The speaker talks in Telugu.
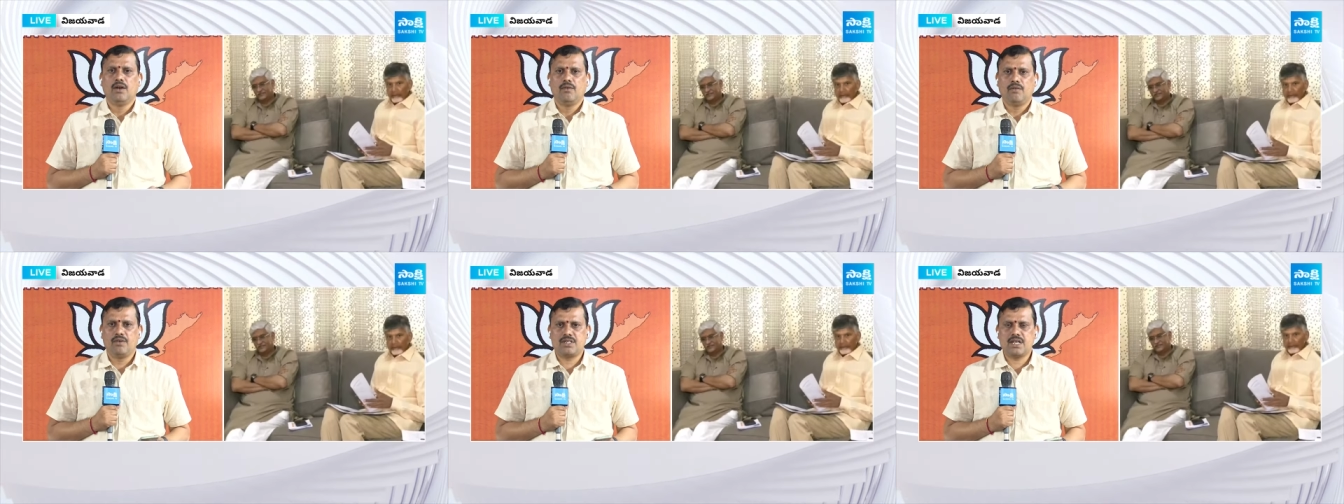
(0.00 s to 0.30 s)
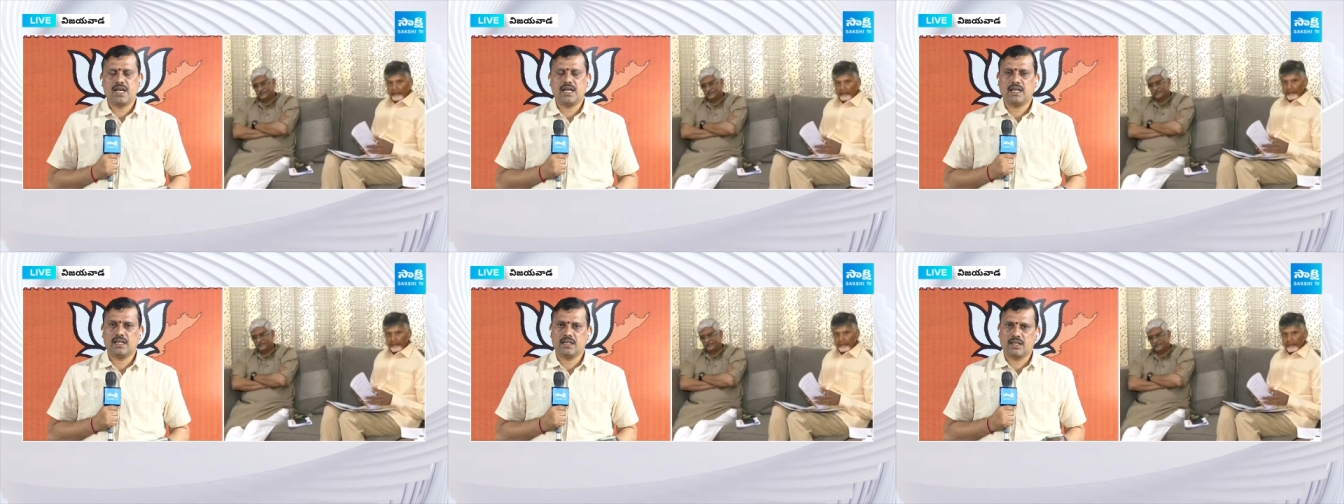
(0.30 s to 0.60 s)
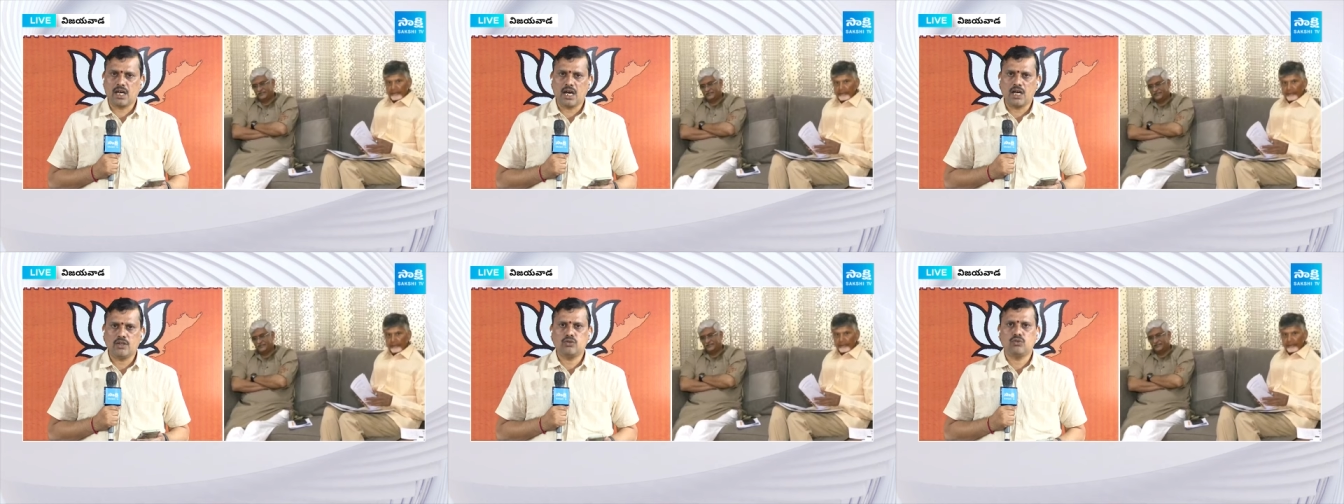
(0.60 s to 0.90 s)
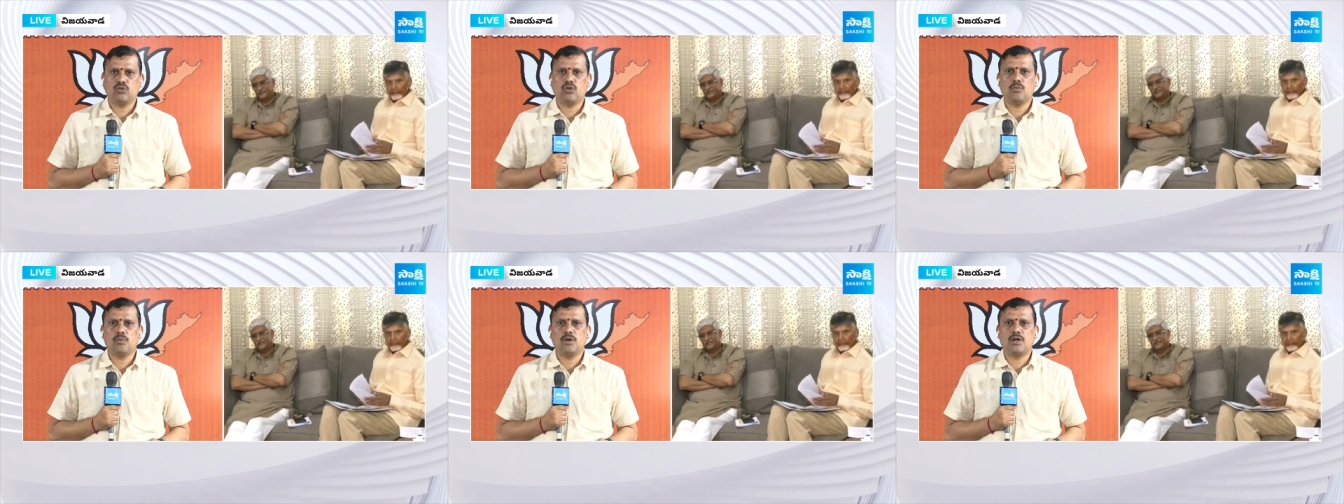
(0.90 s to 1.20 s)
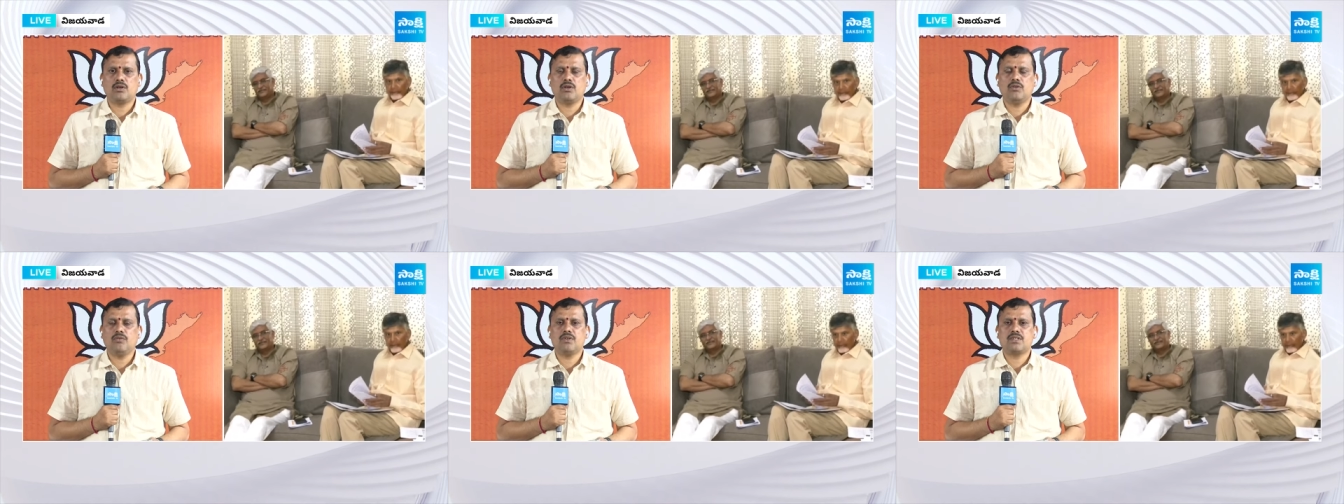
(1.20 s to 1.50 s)
విశాఖ నార్త్తో
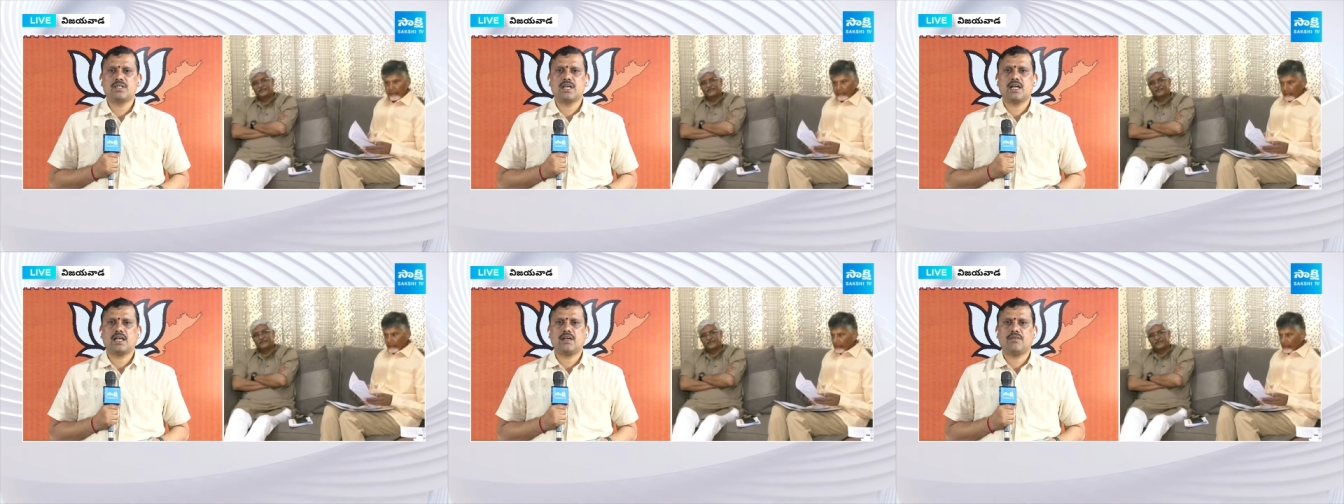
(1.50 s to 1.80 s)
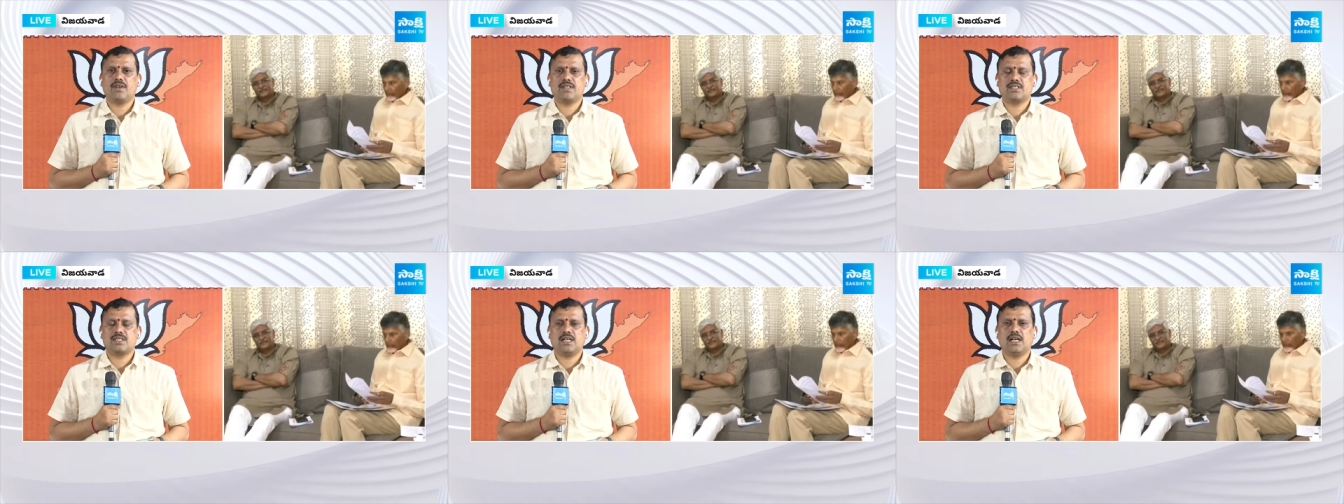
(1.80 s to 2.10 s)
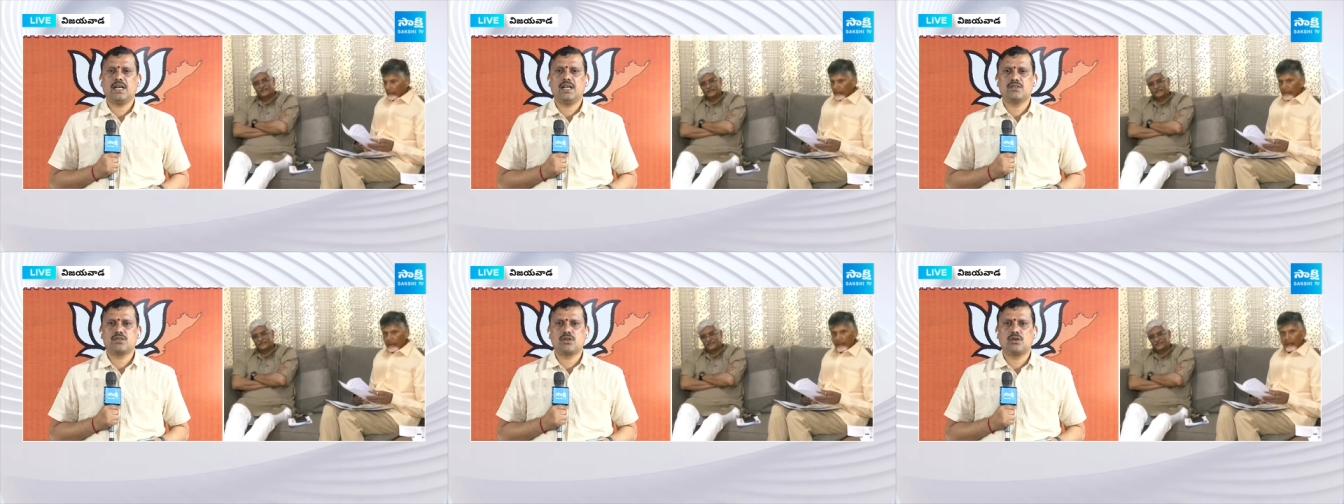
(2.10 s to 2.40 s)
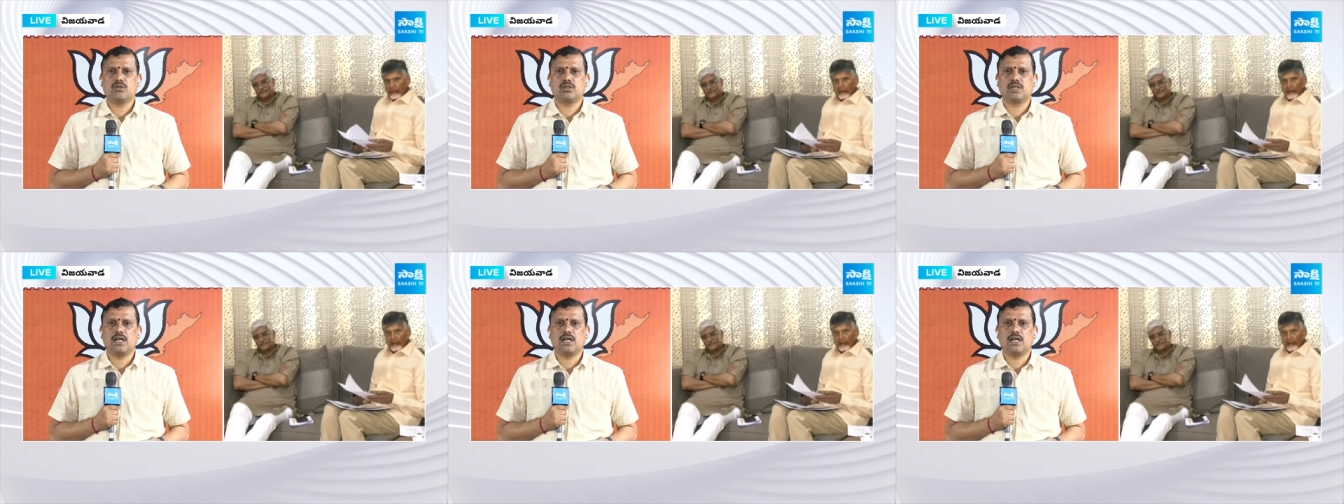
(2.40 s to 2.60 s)
పాటు విశాఖ వెస్ట్ కానీ సౌత్